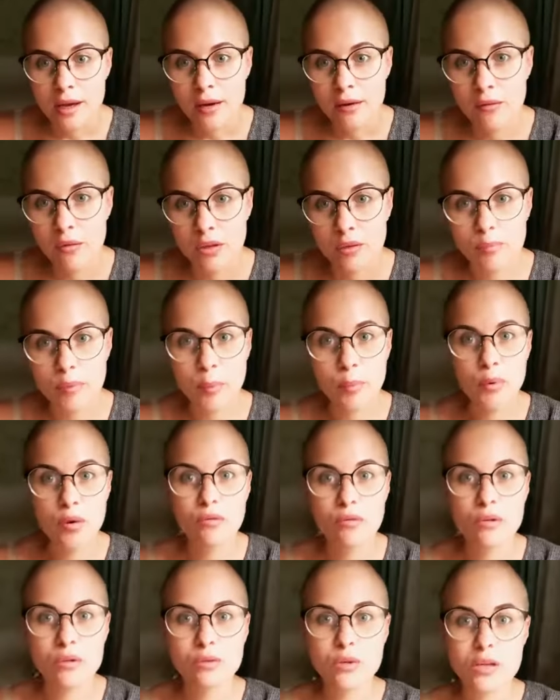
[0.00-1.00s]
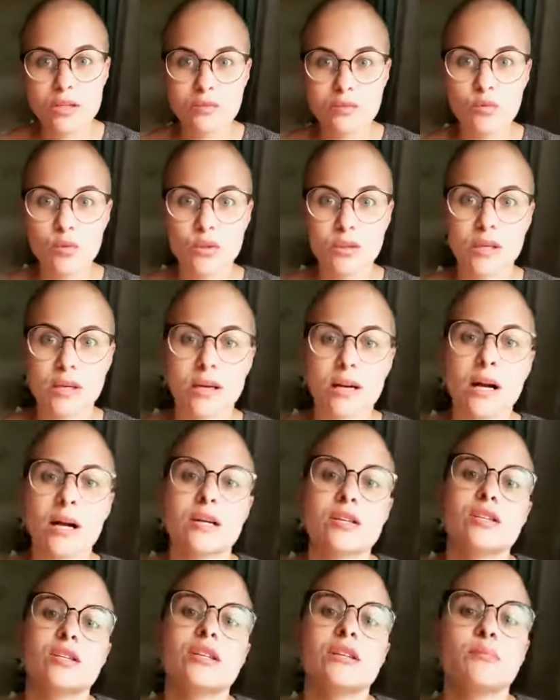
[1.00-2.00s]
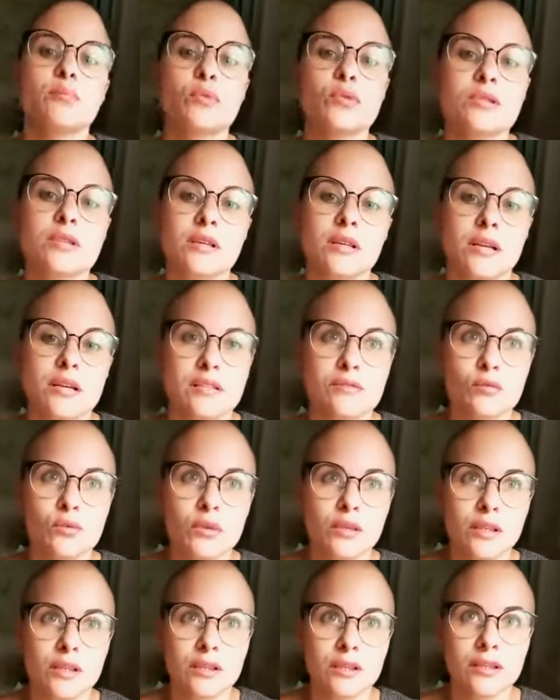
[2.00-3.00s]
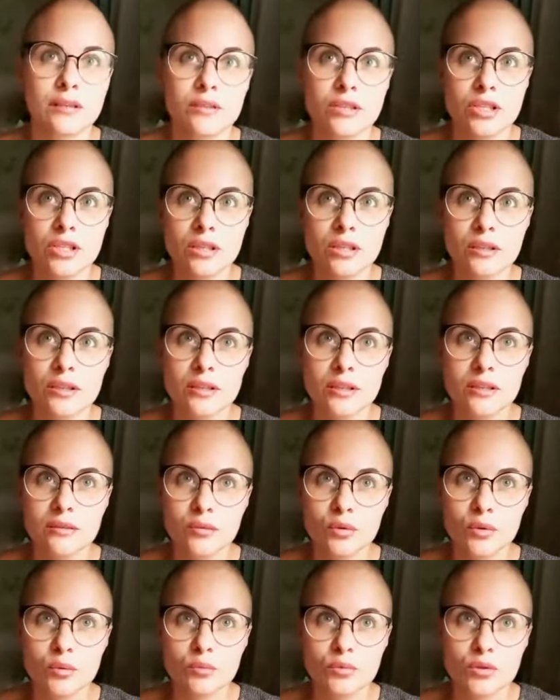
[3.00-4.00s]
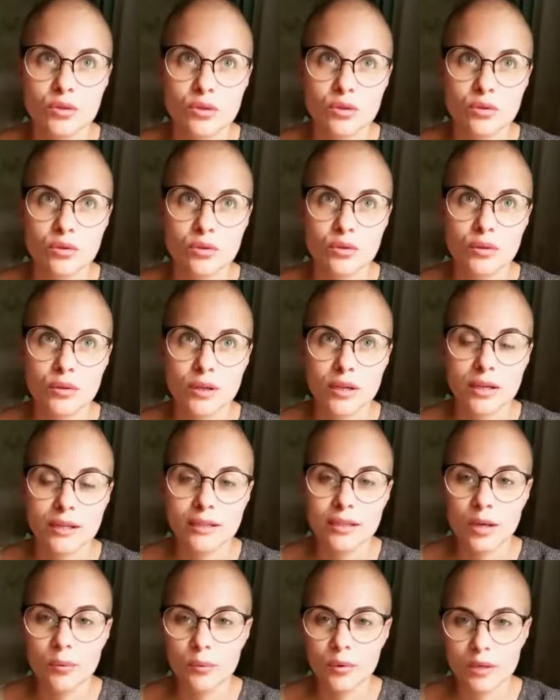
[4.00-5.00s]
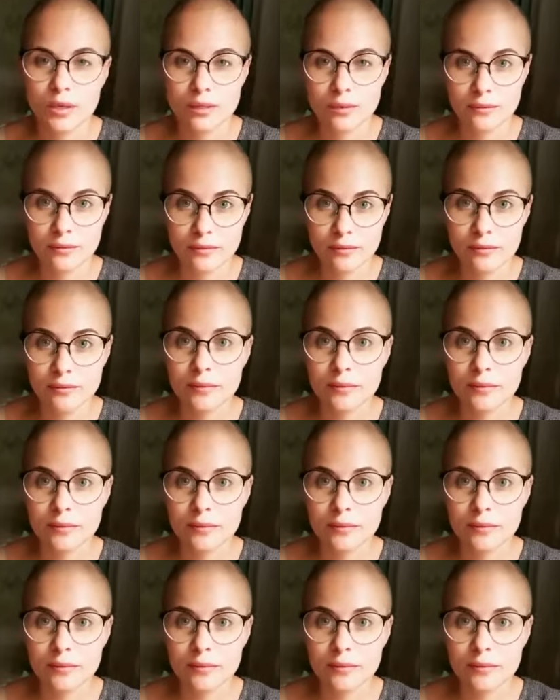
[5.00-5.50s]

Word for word: Вот, по поводу развода, как жить после развода. Девочки, дело в том, что когда мы...